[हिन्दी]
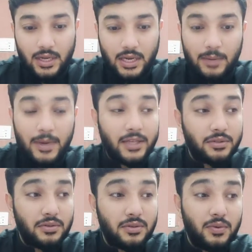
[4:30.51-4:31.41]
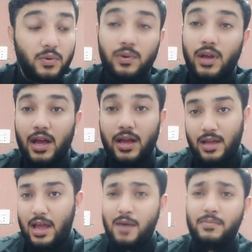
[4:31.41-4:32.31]
अब एज यू नो
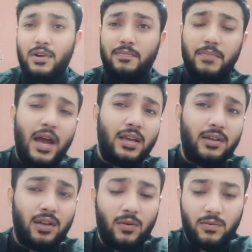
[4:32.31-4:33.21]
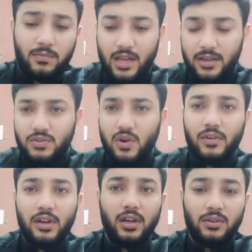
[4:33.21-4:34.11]
आई एम अ बाइकर और मैं
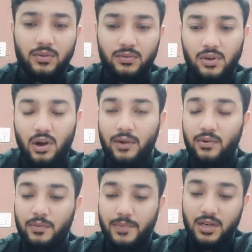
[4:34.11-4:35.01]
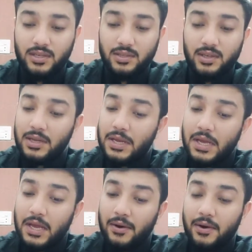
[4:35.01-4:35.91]
ट्रैवल करता हूँ ऑल ओवर पाकिस्तान
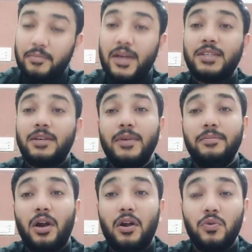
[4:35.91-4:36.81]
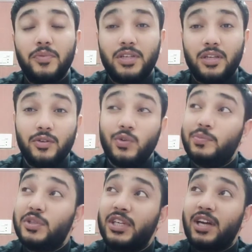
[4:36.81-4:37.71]
और मैं जब भी पहाड़ों पे जाता हूँ तो
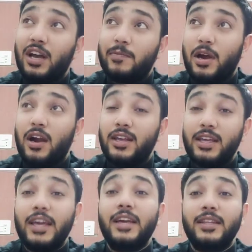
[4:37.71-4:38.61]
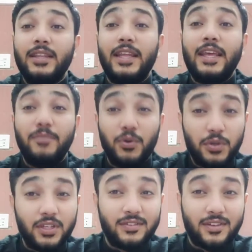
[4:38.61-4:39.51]
मुझे हर पहाड़ की एक नई
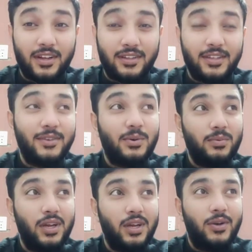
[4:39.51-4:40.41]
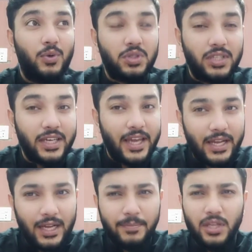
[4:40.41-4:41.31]
ब्यूटी नज़र आती है और उसकी
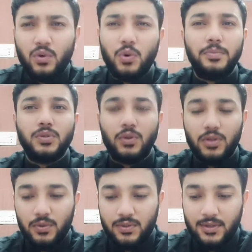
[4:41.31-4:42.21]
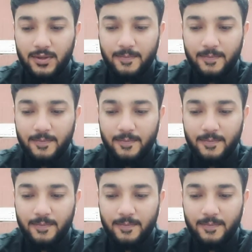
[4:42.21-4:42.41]
एक अपनी खूबसूरती होती है